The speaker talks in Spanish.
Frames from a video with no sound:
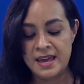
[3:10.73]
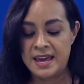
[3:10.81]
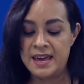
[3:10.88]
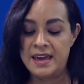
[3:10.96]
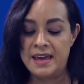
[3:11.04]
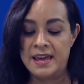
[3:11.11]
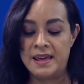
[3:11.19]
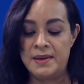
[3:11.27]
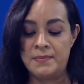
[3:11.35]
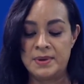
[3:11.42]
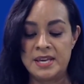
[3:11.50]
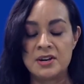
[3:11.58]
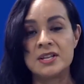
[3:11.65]
Eh,
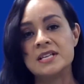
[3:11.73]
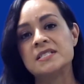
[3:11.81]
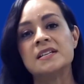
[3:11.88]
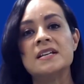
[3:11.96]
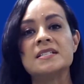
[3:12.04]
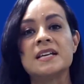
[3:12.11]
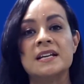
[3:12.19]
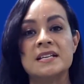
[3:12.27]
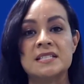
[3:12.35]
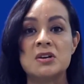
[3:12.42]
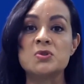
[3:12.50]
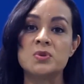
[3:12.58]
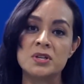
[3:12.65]
quiero decirles que en Estados